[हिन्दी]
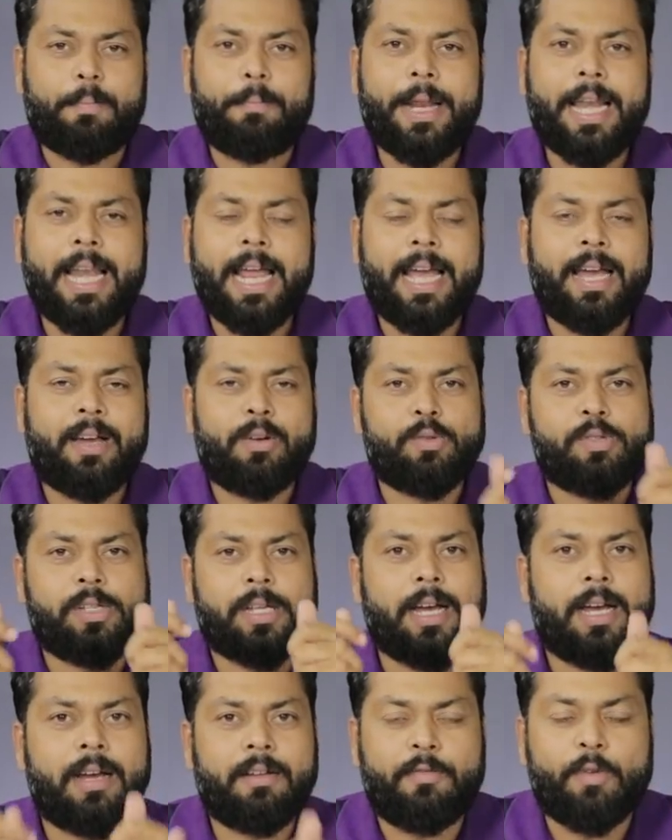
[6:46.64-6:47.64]
जो बिल है
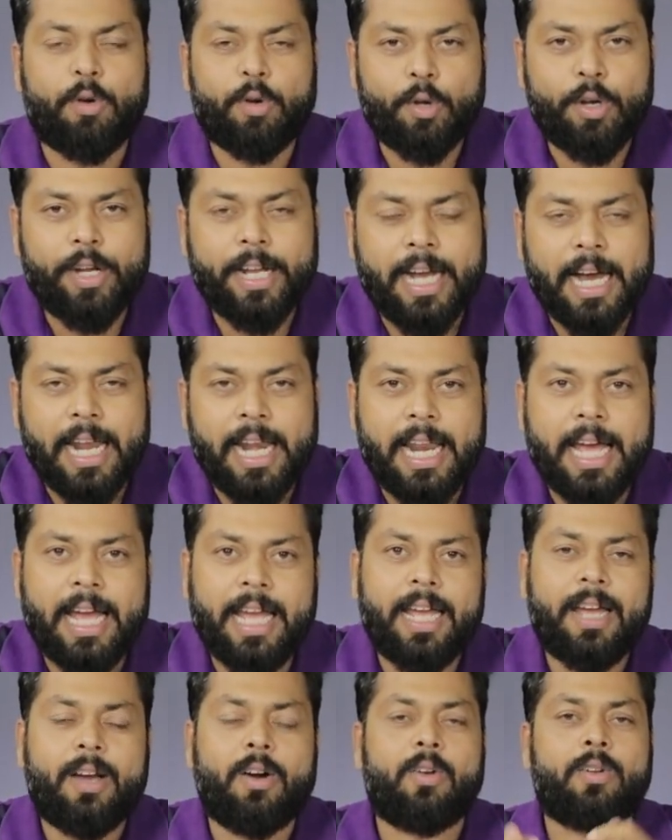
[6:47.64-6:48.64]
उसका फ़ोटो निकालना
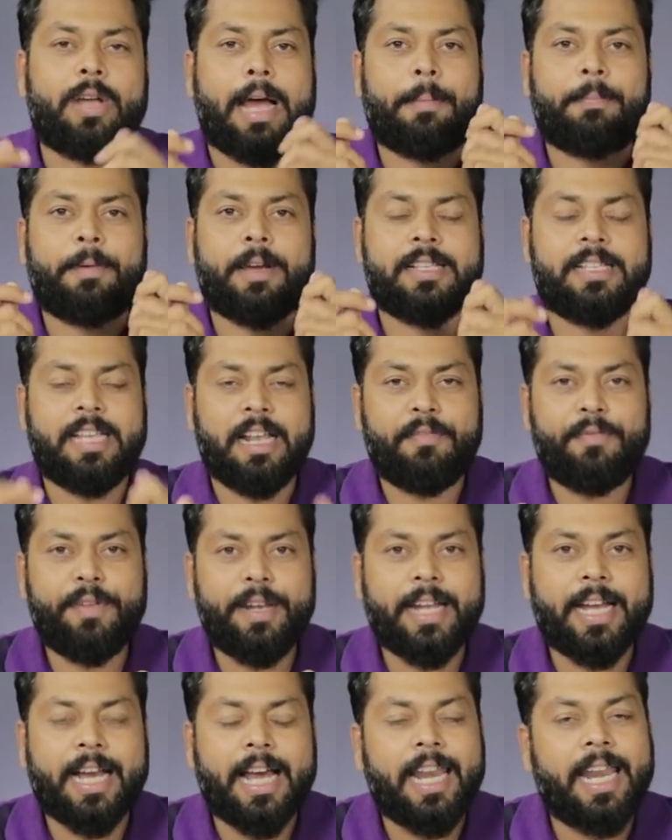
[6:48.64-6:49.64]
है और आपका सेल्फी
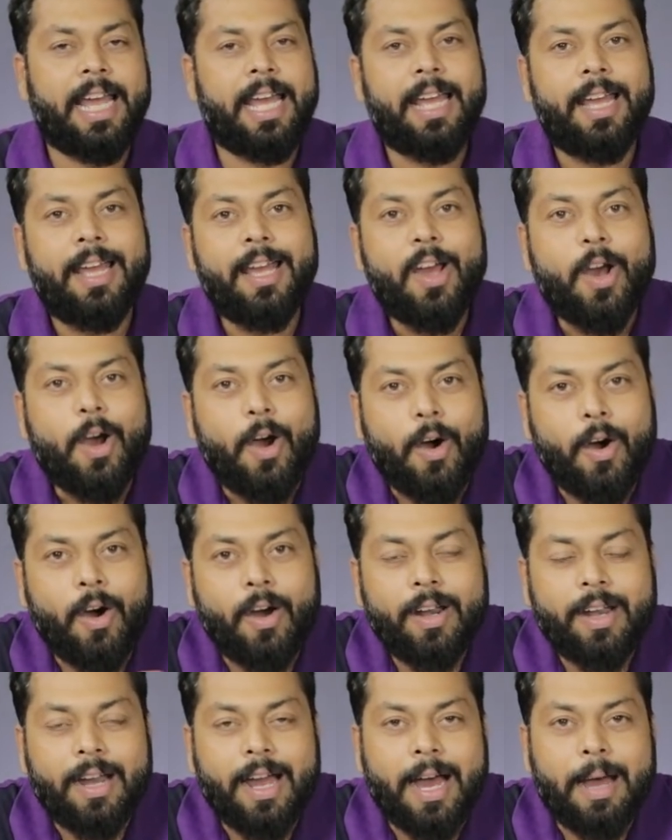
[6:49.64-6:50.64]
निकालना है
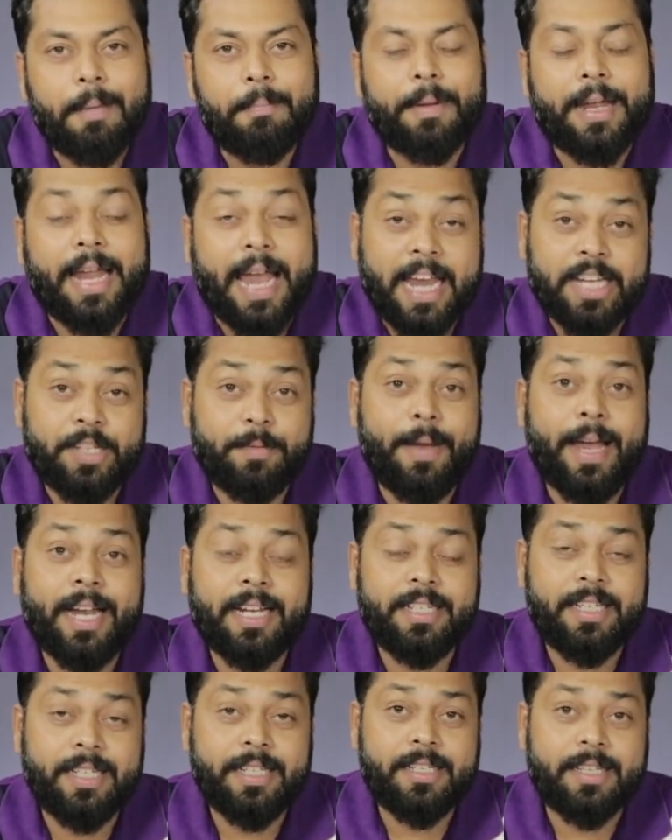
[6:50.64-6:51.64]
और आप
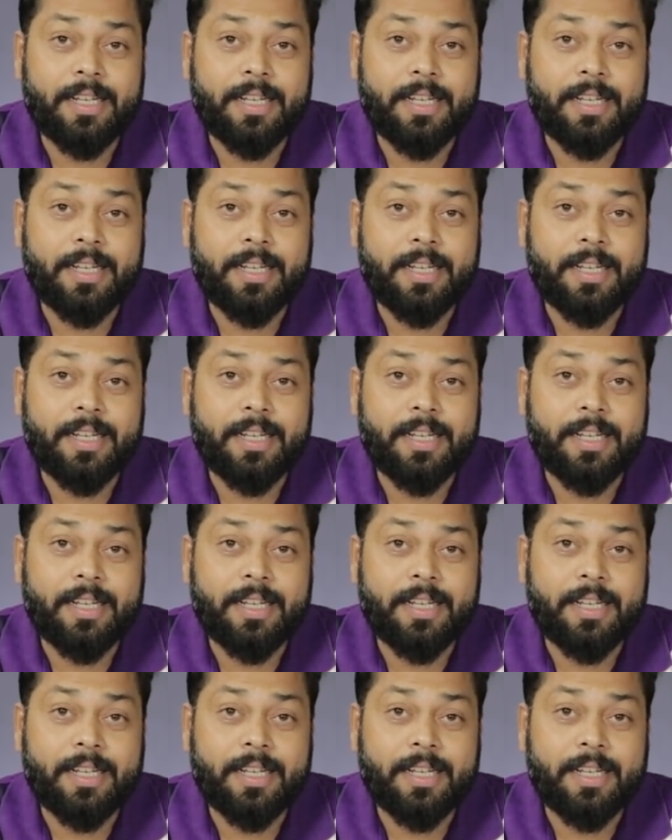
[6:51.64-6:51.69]
कैशबैक जीत